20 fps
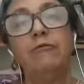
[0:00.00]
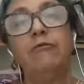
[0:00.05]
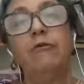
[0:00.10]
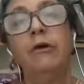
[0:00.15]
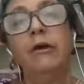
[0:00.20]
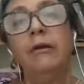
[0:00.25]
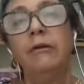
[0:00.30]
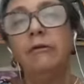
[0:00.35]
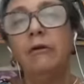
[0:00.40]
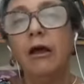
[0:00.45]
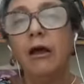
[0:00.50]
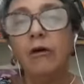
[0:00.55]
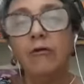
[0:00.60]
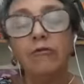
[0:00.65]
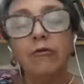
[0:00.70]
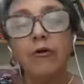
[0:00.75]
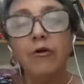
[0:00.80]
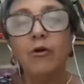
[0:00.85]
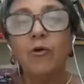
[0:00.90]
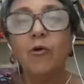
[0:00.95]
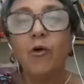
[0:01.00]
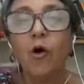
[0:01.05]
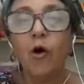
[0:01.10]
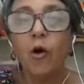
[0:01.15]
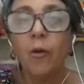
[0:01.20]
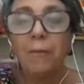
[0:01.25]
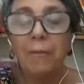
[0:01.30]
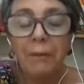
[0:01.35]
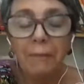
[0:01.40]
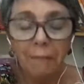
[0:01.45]
Foi, foi um
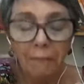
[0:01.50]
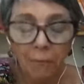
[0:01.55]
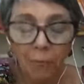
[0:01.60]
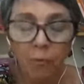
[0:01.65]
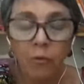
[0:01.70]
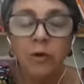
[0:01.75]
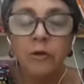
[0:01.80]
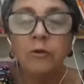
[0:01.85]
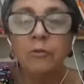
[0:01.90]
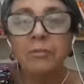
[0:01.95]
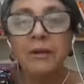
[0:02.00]
golpe muito